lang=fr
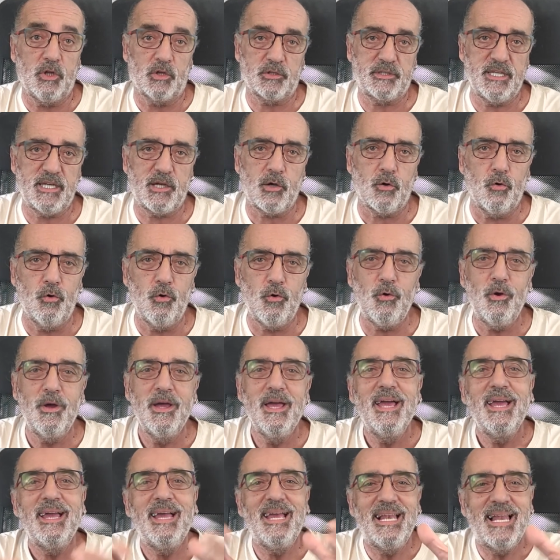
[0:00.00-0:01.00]
de l'anticreux,
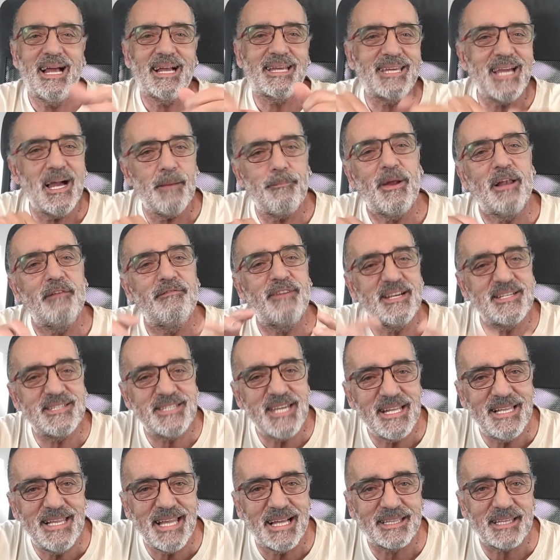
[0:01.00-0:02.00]
et la carpe elle va
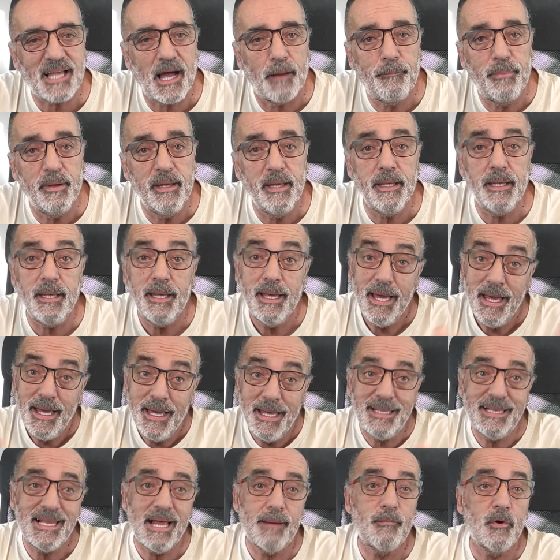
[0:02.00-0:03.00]
essayer de l'attraper
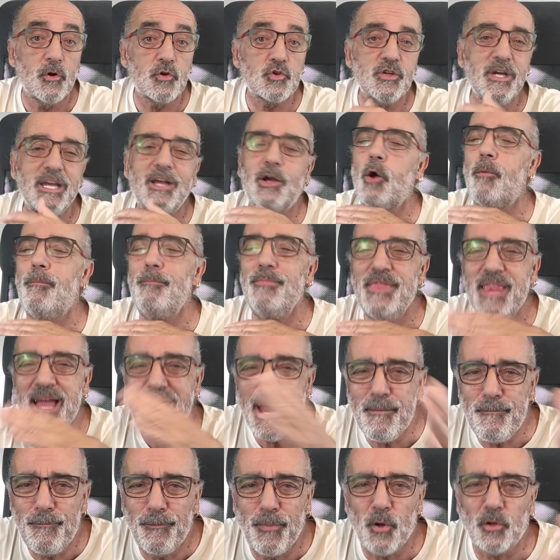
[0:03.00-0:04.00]
et de la manger comme
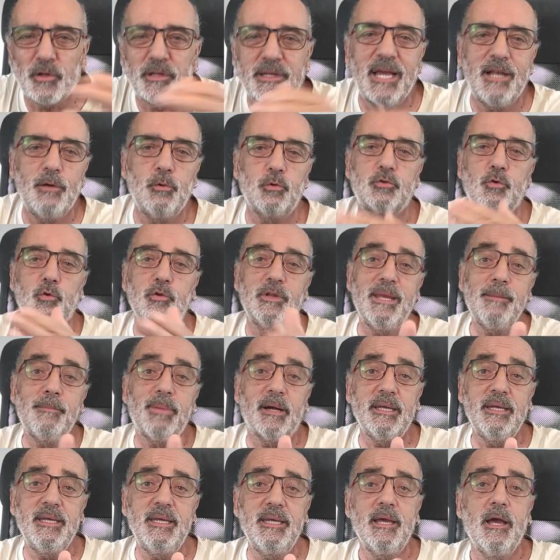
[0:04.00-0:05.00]
n'importe quel autre
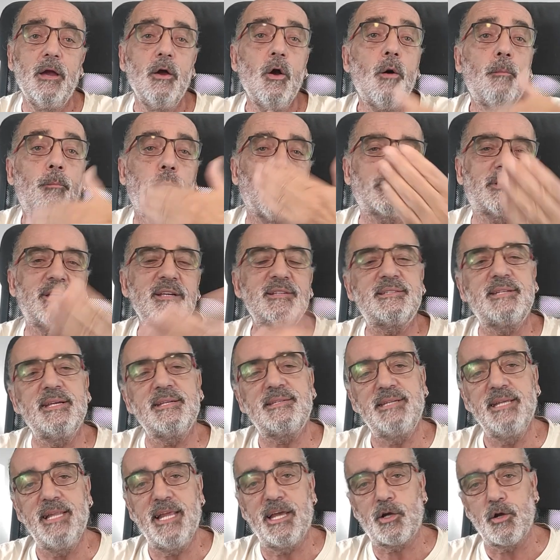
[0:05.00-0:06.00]
débris pour tester
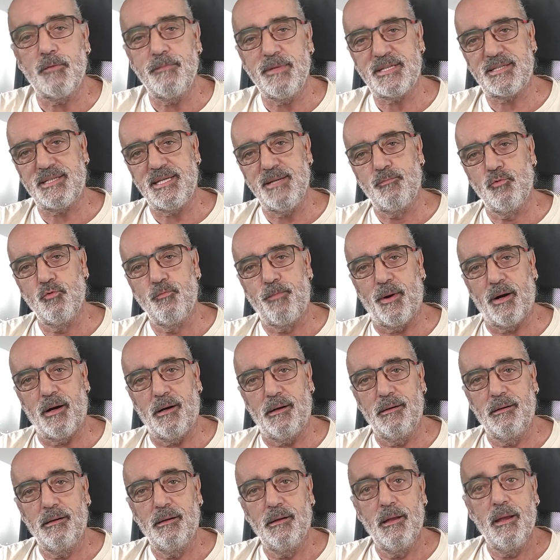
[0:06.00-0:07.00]
s'il est comestible ou
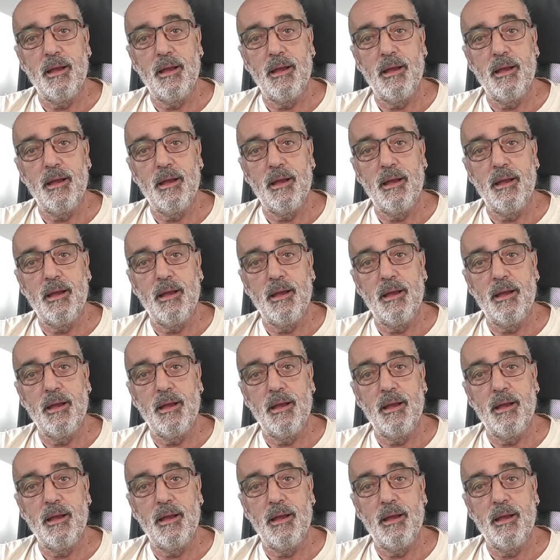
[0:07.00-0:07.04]
pas.